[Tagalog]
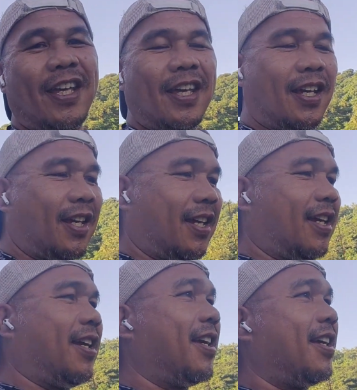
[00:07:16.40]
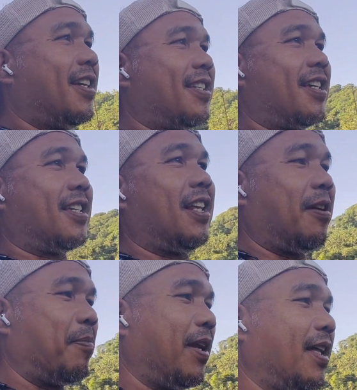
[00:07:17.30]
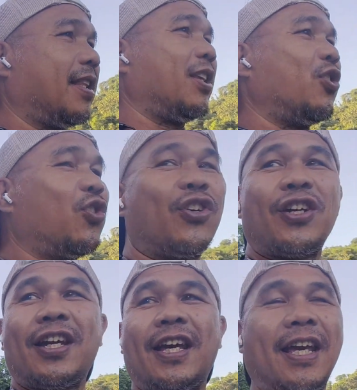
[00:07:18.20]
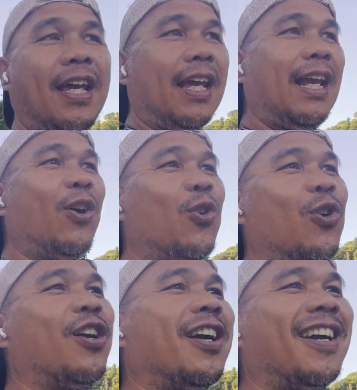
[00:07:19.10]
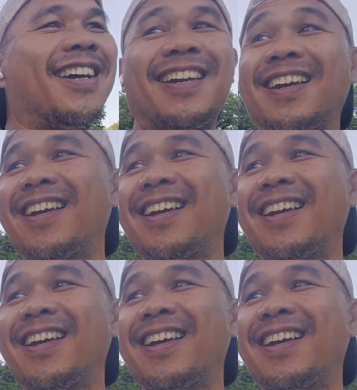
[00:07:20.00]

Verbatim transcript: tulay sisilipin natin yung ilog